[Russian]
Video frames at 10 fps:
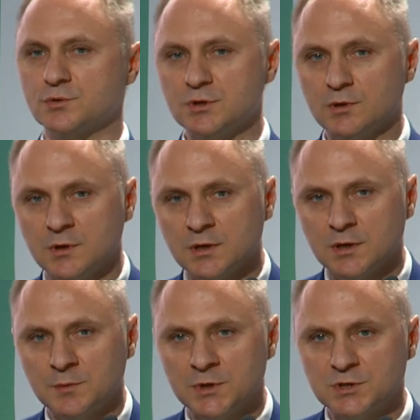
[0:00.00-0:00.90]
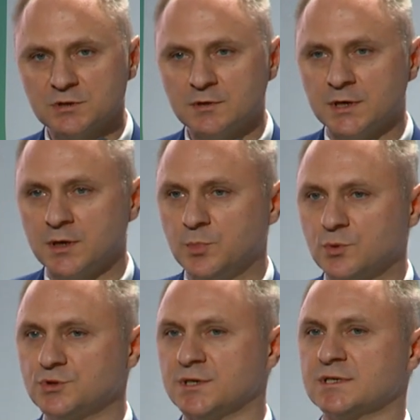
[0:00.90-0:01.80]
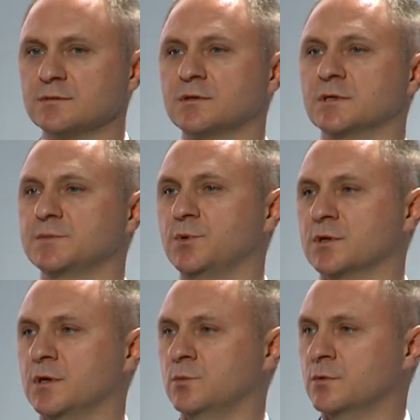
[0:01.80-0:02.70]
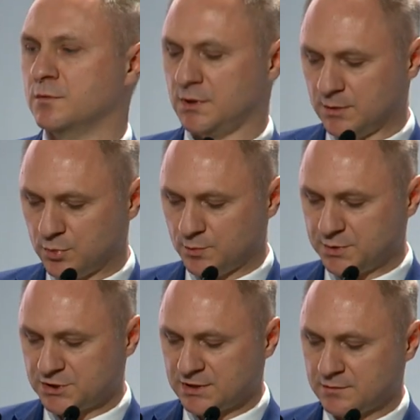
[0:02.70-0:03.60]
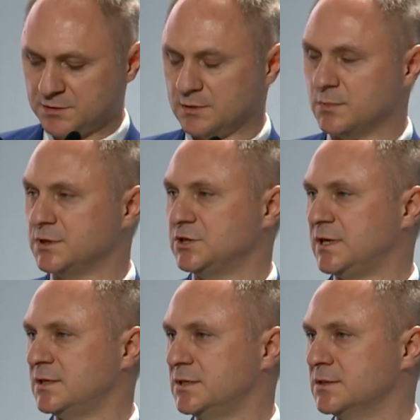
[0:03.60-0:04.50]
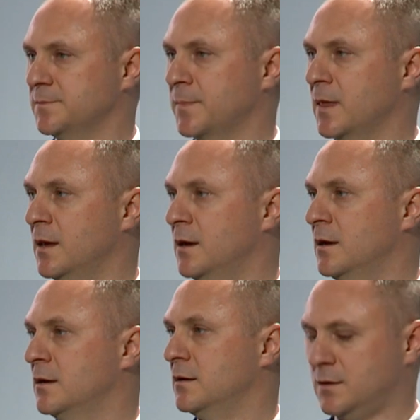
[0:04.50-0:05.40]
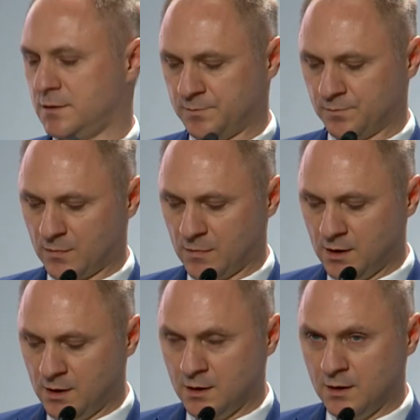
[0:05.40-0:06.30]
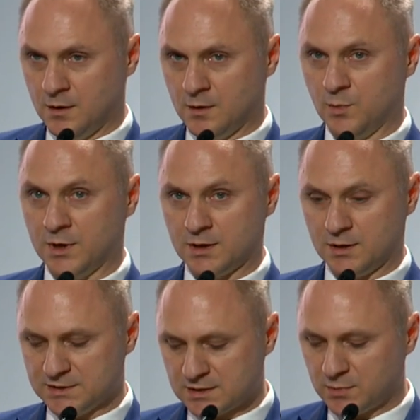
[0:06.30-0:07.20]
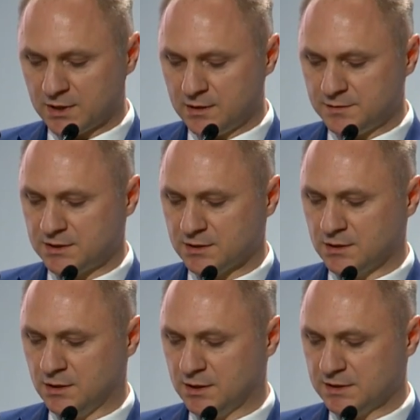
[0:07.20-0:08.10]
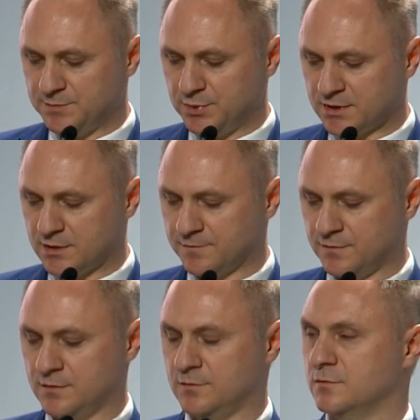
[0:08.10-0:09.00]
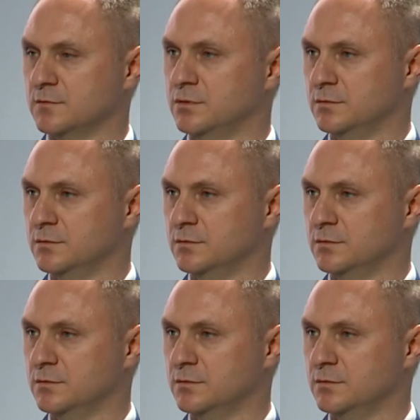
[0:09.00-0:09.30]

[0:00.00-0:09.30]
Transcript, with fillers: уч... имеет желание поучаствовать на экспертном уровне, добро пожаловать, обращайтесь. Эм, мы собрали всех экспертов. Вот